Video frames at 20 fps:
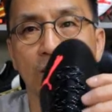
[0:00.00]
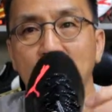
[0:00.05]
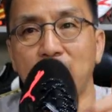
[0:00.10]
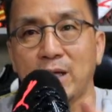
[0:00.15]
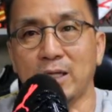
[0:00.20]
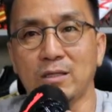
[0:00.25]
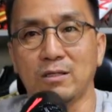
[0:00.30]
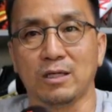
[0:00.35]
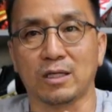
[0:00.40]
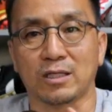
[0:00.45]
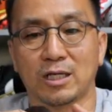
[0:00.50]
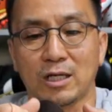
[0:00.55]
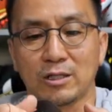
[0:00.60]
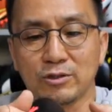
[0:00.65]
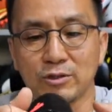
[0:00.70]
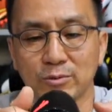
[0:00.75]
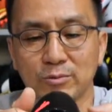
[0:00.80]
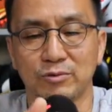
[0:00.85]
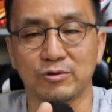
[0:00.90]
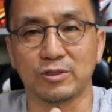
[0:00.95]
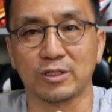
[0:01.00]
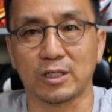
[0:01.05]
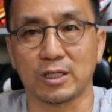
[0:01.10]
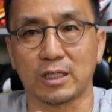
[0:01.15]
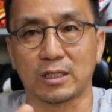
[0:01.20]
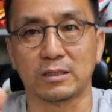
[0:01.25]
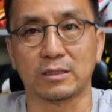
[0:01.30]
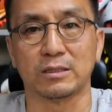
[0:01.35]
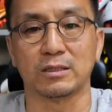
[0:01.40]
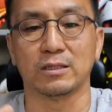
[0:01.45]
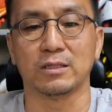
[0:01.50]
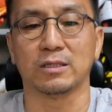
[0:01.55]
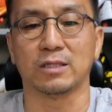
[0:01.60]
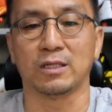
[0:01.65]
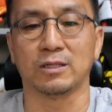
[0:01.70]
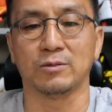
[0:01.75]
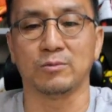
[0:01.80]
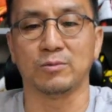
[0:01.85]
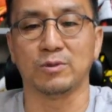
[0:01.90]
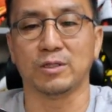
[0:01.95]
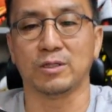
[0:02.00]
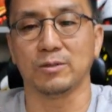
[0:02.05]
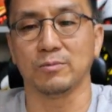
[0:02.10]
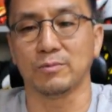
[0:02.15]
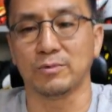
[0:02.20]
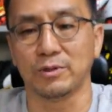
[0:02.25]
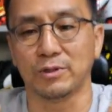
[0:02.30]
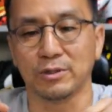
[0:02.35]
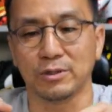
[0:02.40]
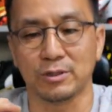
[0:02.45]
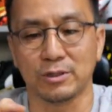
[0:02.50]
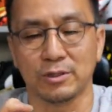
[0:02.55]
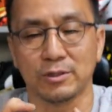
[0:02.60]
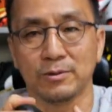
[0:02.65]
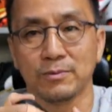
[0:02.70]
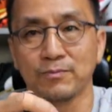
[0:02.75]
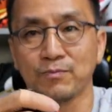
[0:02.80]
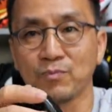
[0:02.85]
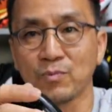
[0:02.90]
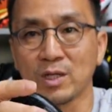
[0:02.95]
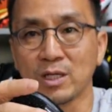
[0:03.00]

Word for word: 밴드의 탄성 문제라든지 아니면 뭐 이런